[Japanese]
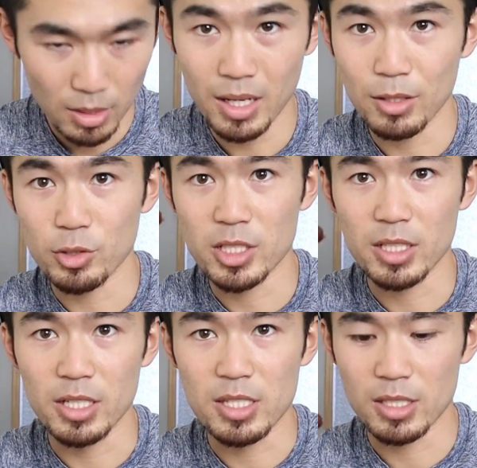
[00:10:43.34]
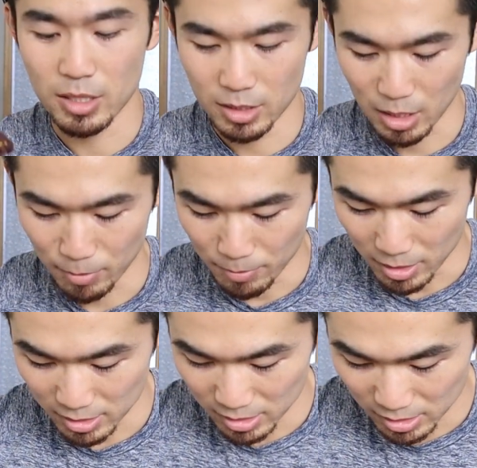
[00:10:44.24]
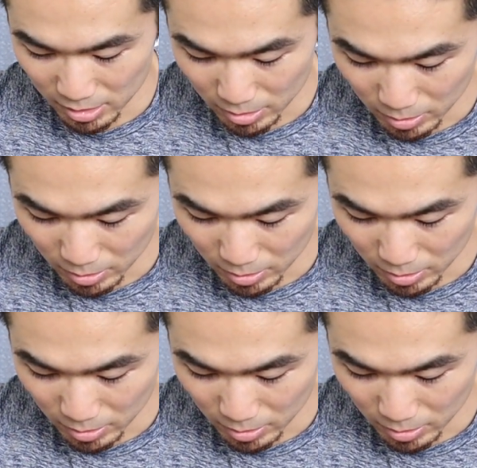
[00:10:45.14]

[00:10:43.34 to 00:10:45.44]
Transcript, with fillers: あんこしっかりつけて食べます。